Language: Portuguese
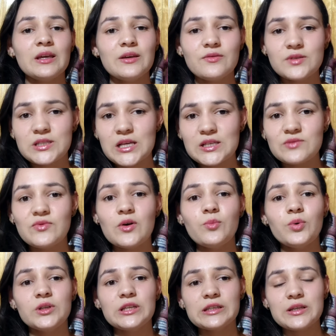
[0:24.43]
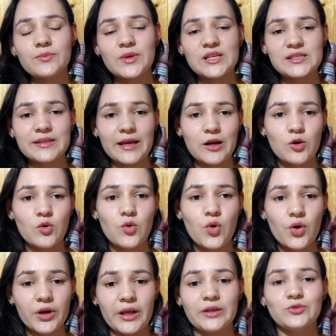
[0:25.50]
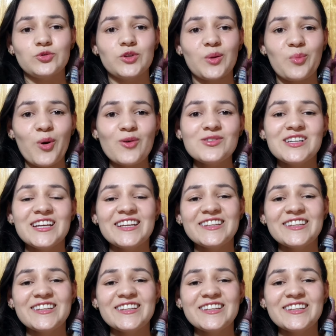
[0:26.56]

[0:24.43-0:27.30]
E vocês vão poder também estar concorrendo, tá bom?